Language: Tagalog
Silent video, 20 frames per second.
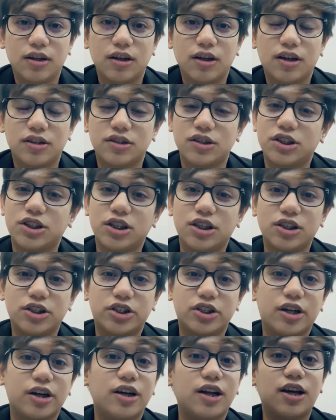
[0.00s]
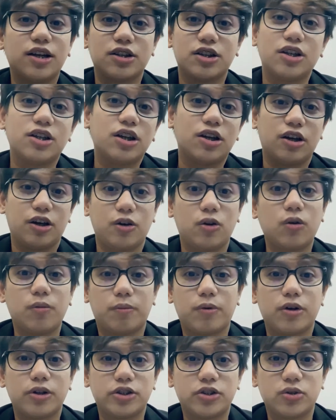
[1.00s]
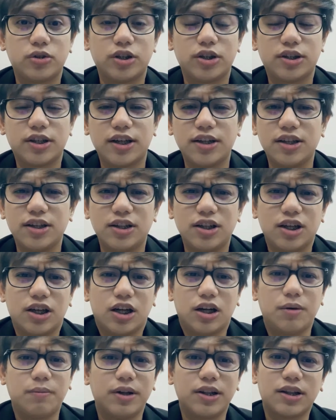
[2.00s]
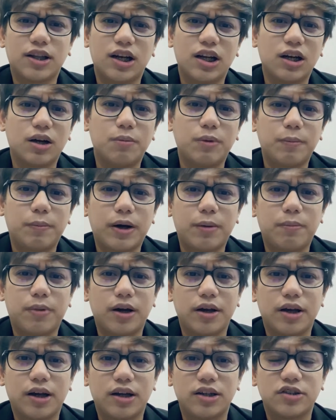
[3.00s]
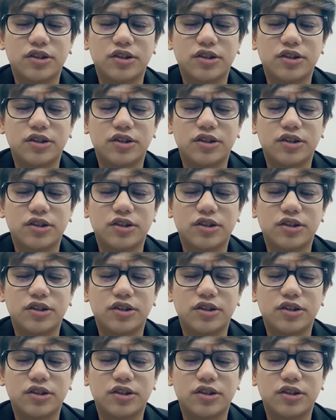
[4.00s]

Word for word: kasi sinishare lang din nila yung opportunity and hindi ka naman talaga mapapaya.